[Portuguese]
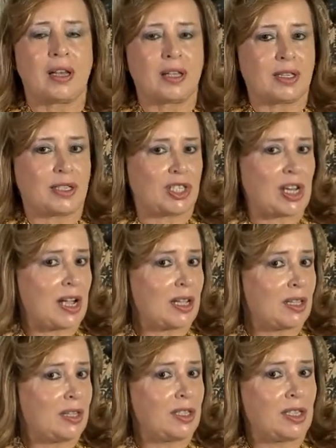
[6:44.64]
de, ar
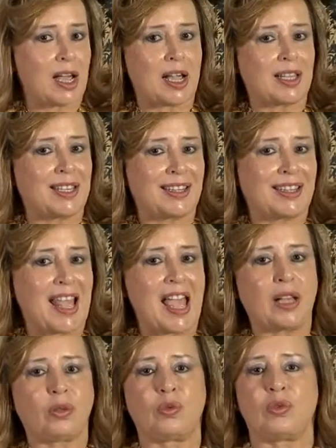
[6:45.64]
de
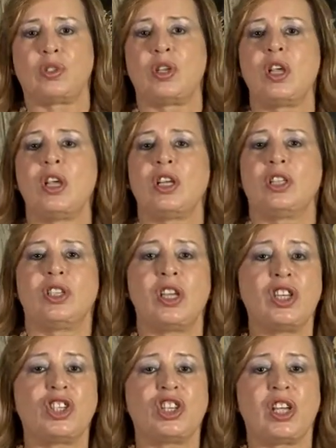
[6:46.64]
arquitetos, de
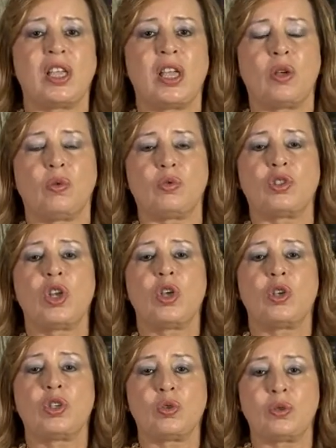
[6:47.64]
engenheiros.
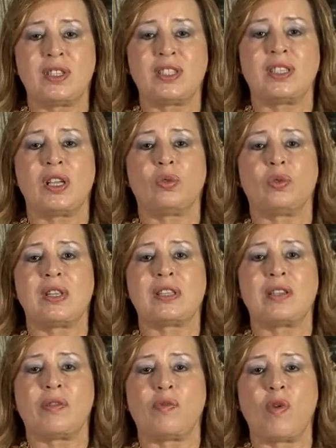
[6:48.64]
estou dizendo
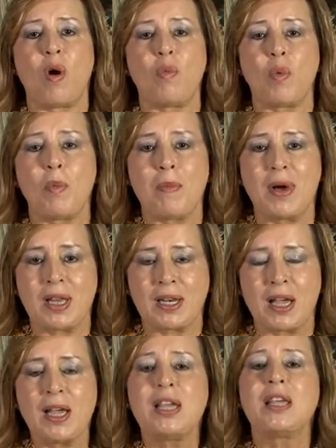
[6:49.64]
dessa forma
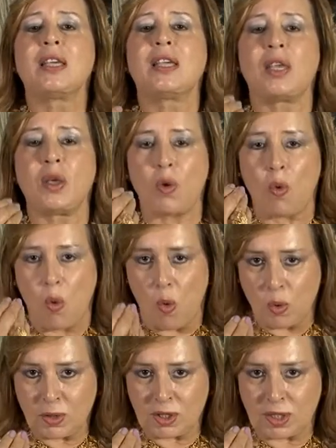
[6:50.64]
humana que
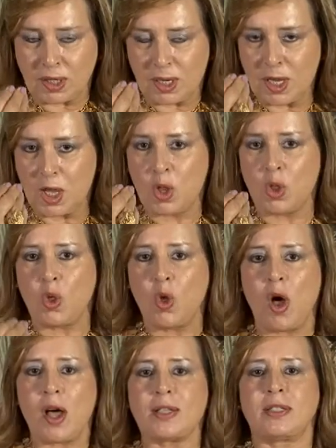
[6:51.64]
onde
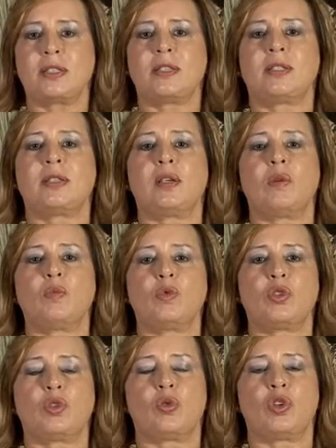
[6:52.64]
nós
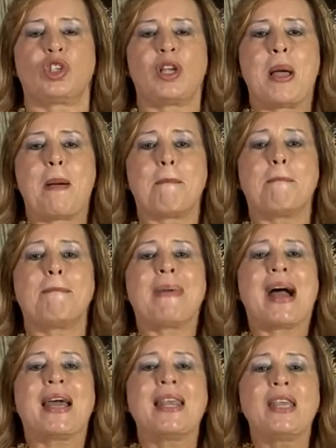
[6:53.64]
estamos hoje
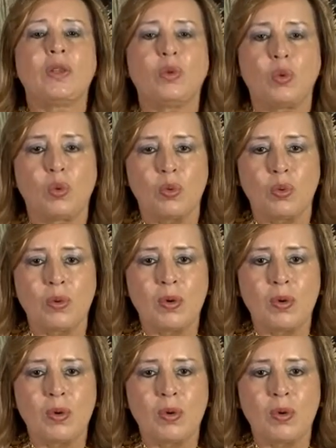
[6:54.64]
parindo